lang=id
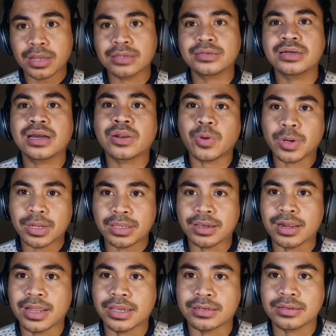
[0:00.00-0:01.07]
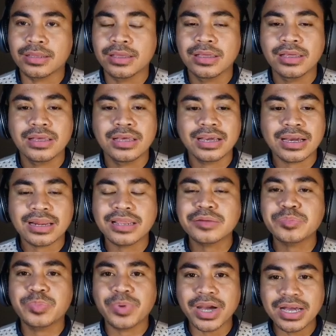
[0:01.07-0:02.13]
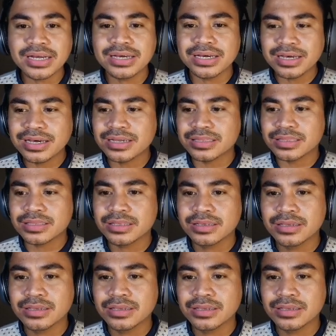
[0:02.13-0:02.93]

orang dengan orang yang lain. Keren banget.